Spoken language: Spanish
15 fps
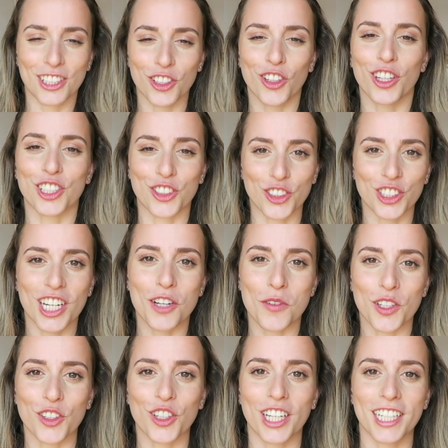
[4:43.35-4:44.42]
Entonces os
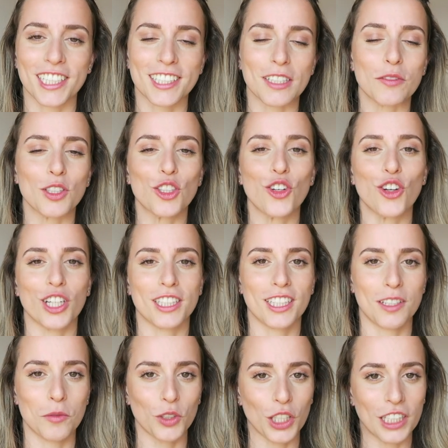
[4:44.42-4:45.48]
recuerdo que en este vídeo lo que
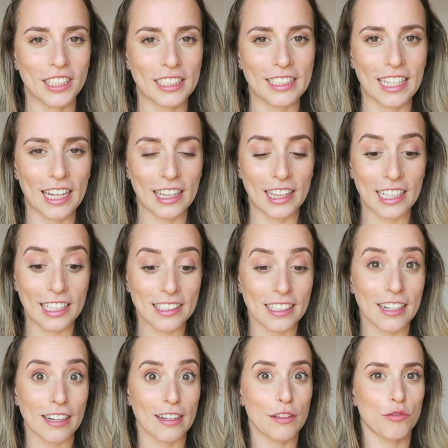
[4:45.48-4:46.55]
tenemos que intentar hacer es
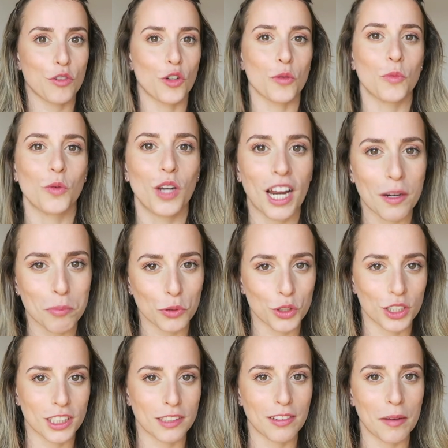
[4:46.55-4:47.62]
reformular
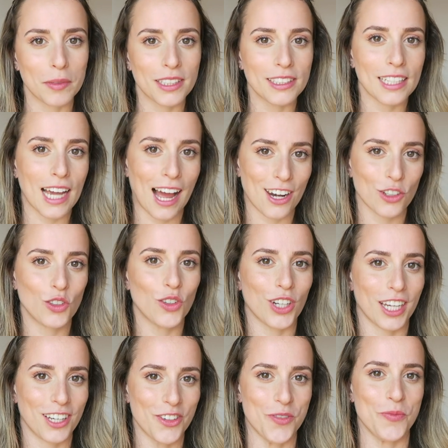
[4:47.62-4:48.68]
positivamente algo
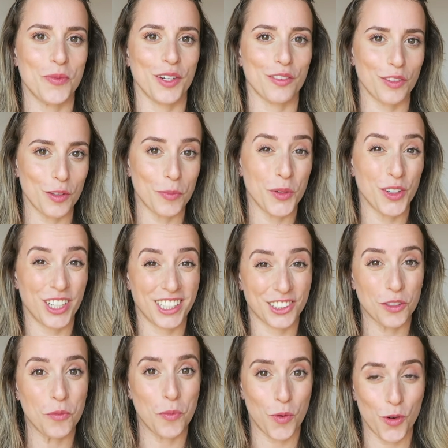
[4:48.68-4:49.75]
que en un principio es
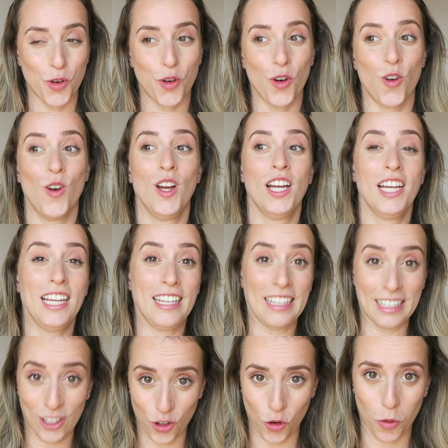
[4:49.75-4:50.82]
un poco
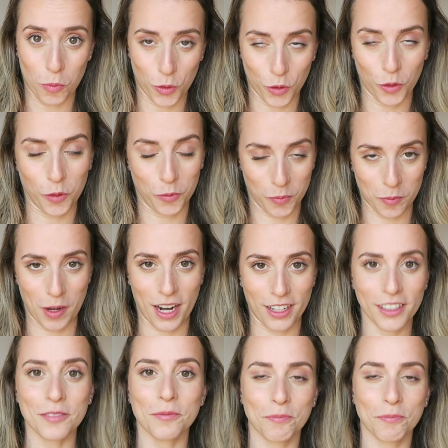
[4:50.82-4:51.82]
incómodo, ¿vale?